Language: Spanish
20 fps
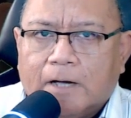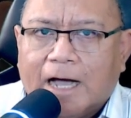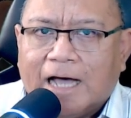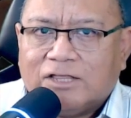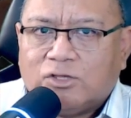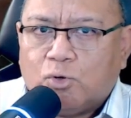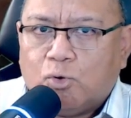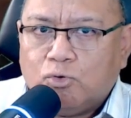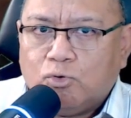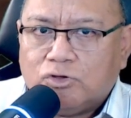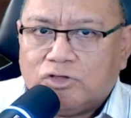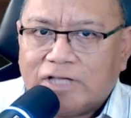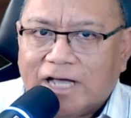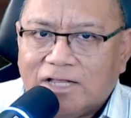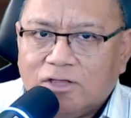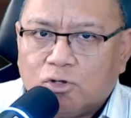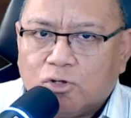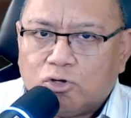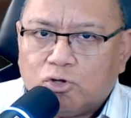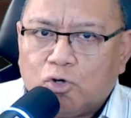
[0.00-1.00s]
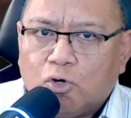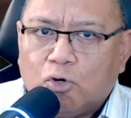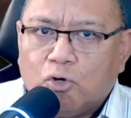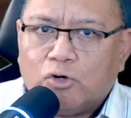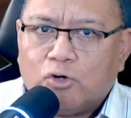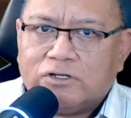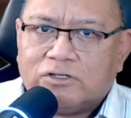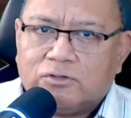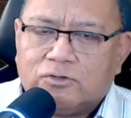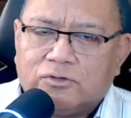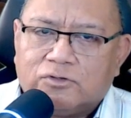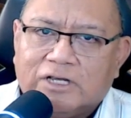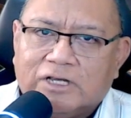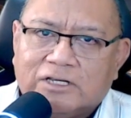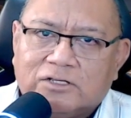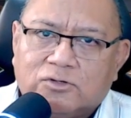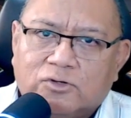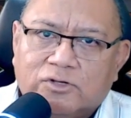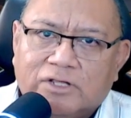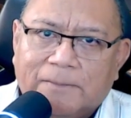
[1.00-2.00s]
adjuntando todos estos,
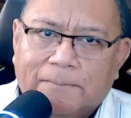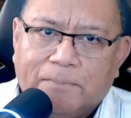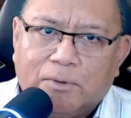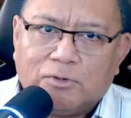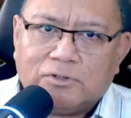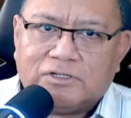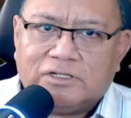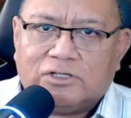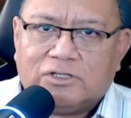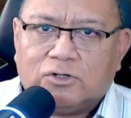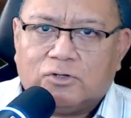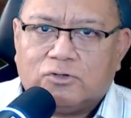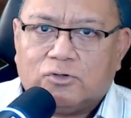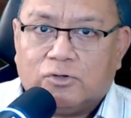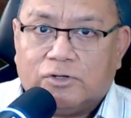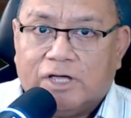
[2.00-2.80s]
estos depósitos o